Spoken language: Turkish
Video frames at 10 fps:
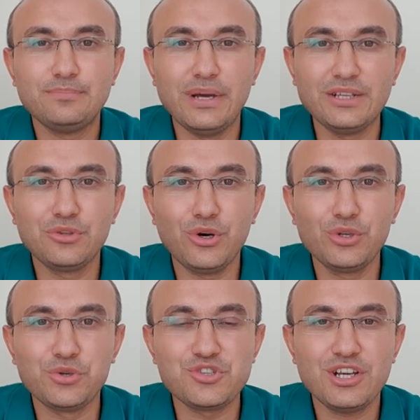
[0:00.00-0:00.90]
Ben Doğan
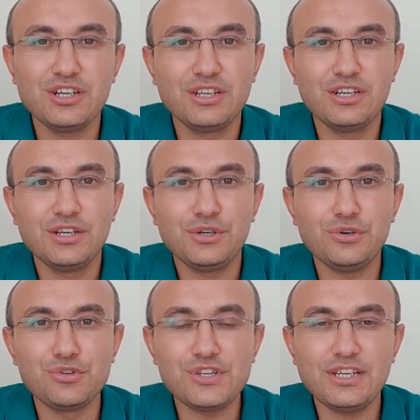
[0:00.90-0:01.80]
Hoca.
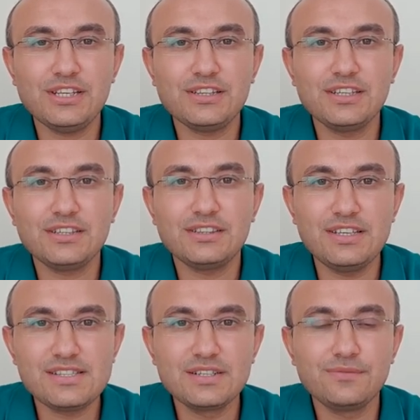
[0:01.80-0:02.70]
Özellikle dil
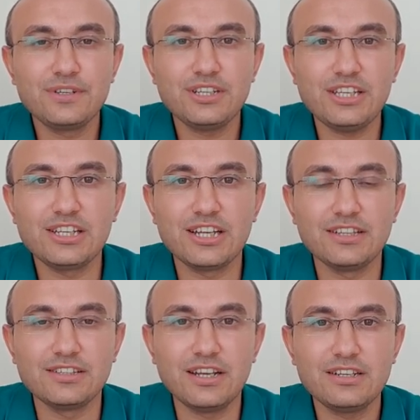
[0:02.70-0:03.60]
sınıflarını
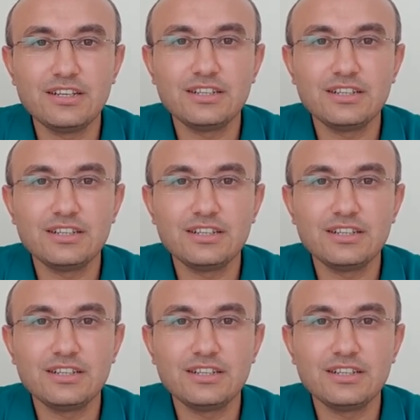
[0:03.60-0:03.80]
ilgilendiren